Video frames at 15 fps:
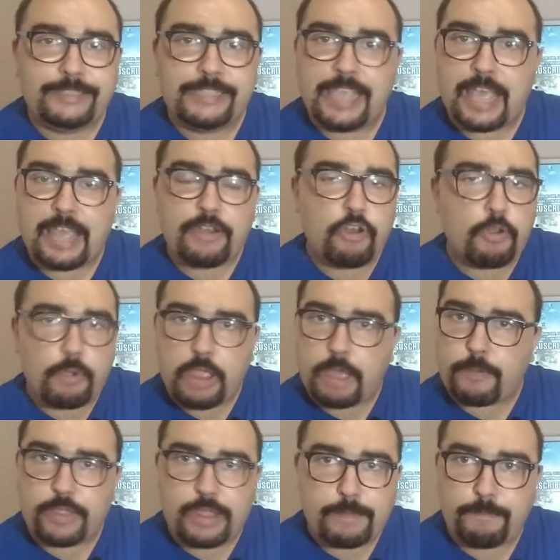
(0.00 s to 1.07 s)
ya no voy a
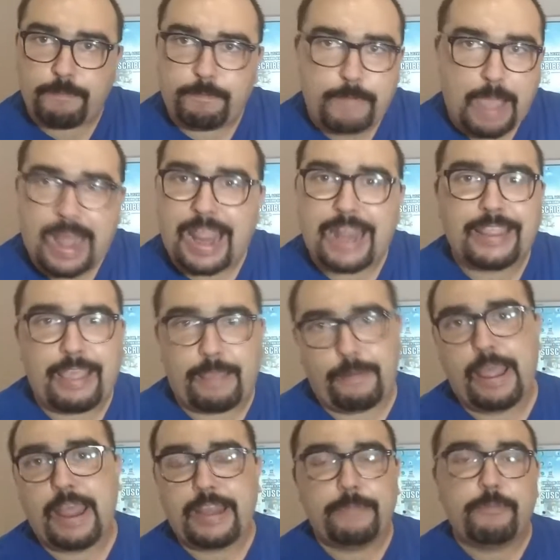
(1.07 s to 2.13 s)
poder parar de
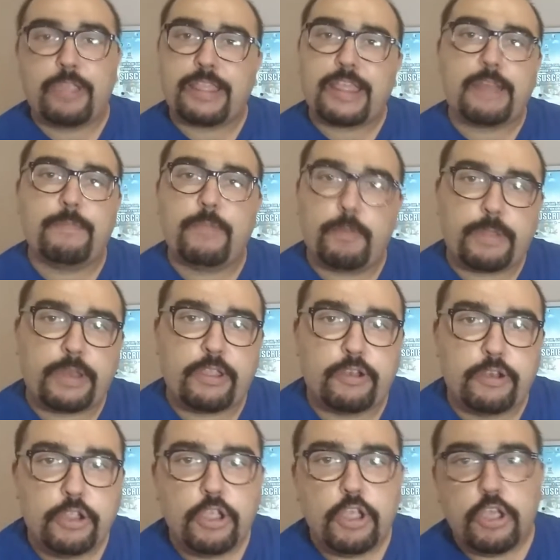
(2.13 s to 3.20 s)
hablar y voy a dar mi
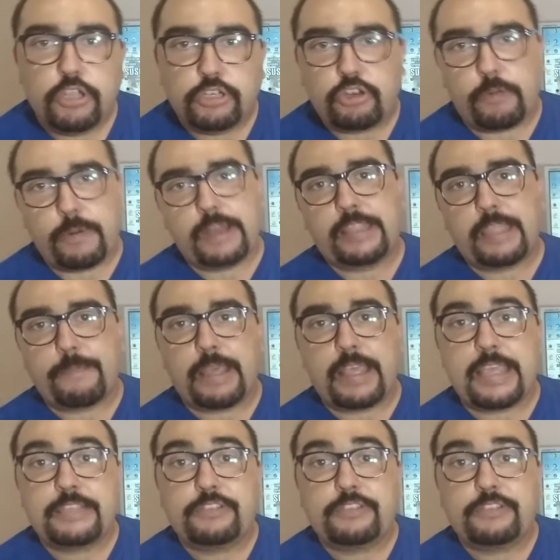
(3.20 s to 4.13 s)
opinión sobre el tema.